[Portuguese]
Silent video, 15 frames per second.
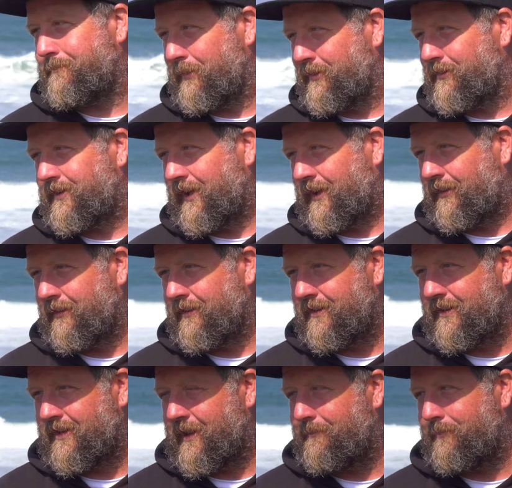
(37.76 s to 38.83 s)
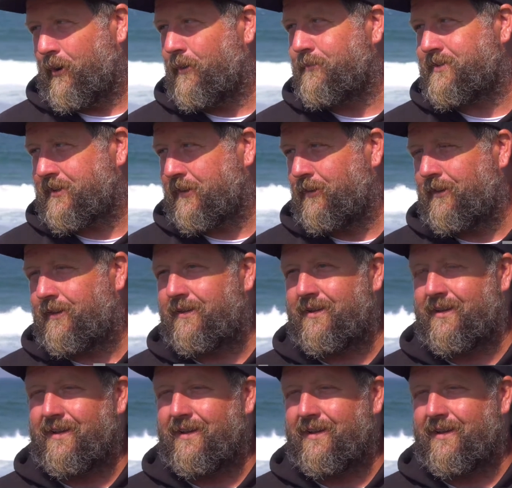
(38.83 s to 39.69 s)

pelo título de campeão absoluto.